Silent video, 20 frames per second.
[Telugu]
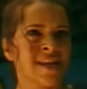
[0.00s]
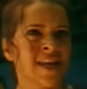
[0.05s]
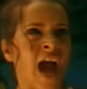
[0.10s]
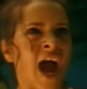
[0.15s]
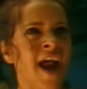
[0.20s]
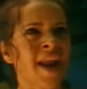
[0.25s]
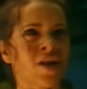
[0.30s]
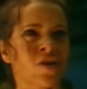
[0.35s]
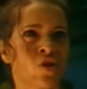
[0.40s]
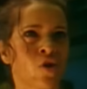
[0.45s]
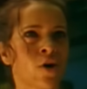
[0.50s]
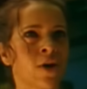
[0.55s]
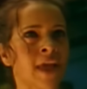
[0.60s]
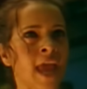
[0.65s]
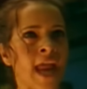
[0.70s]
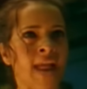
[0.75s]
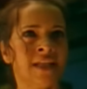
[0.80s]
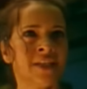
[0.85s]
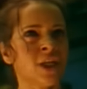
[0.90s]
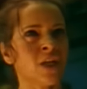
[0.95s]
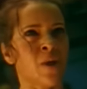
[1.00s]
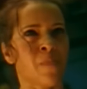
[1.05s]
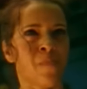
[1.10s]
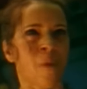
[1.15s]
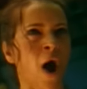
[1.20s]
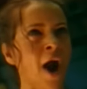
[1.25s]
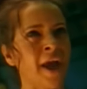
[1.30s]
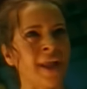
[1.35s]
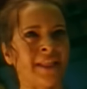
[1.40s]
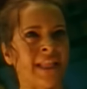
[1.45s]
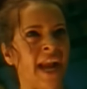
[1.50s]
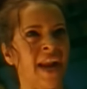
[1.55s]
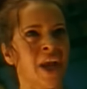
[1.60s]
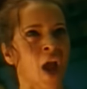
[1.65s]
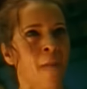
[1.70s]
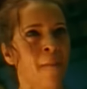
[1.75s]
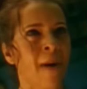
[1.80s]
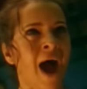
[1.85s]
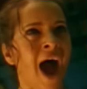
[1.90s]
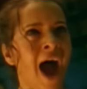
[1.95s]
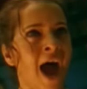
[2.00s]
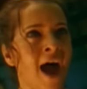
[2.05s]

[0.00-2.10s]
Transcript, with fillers: నువ్వు ఎవరితో పెట్టుకుంటున్నావో నీకు తెలుసా